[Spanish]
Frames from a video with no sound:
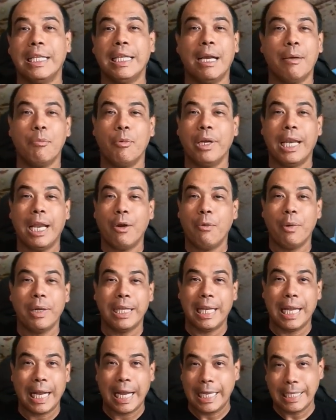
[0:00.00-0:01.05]
digamos, el agua
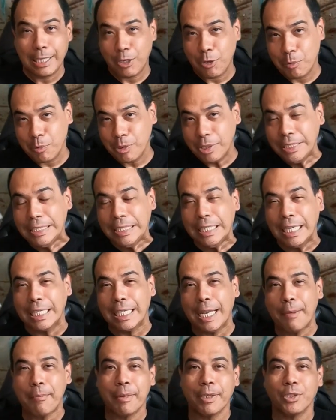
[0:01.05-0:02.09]
de la calle, como dicen
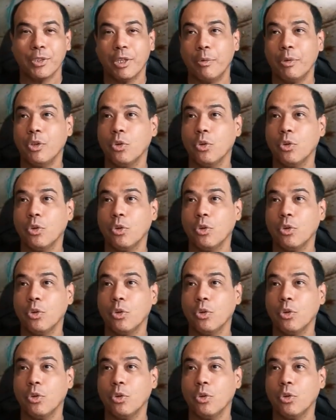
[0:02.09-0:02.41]
allá las personas,